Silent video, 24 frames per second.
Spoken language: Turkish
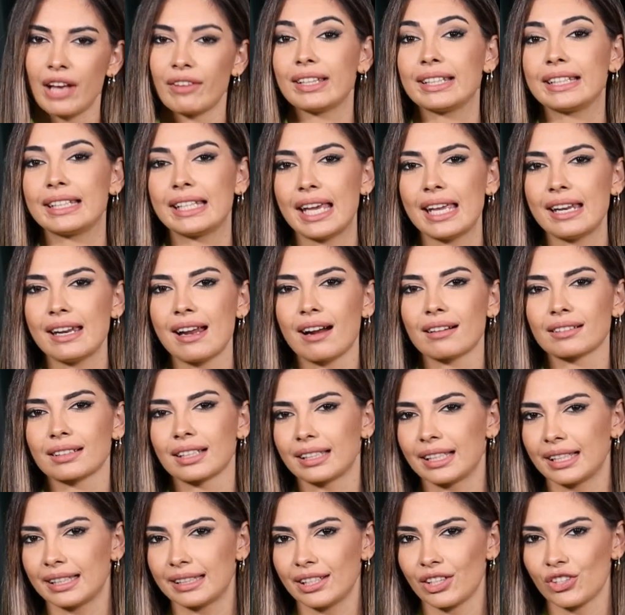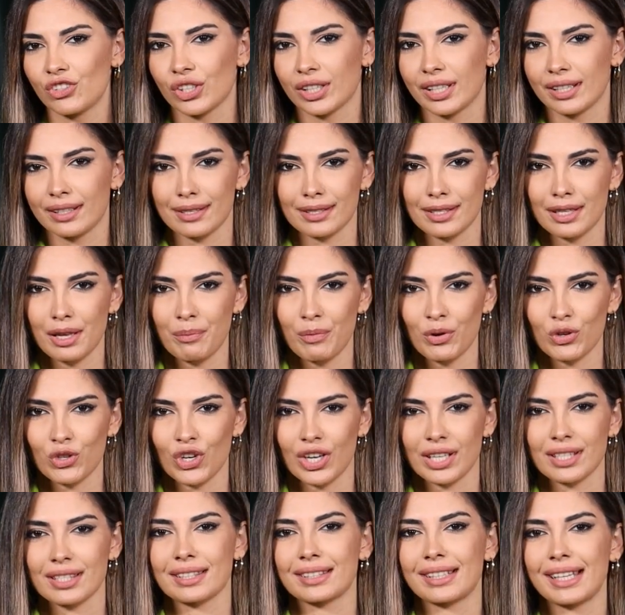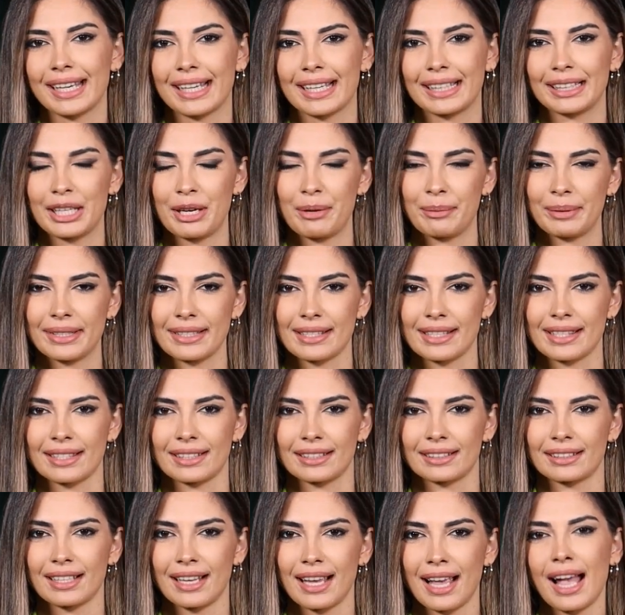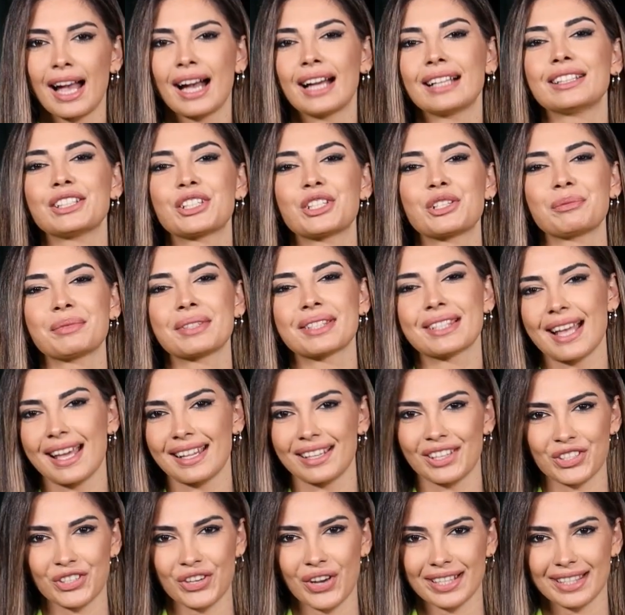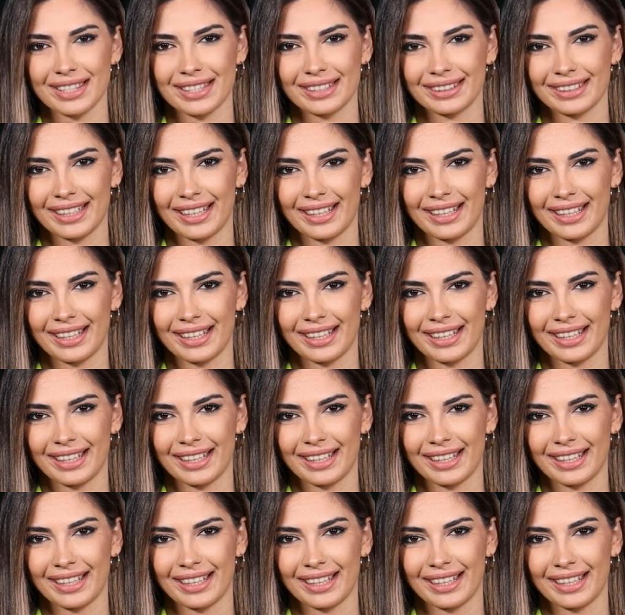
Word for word: ve diğerlerden hediye çeki kazanma şansı da yakalayabilirsin. Hadi şimdi sen de şansını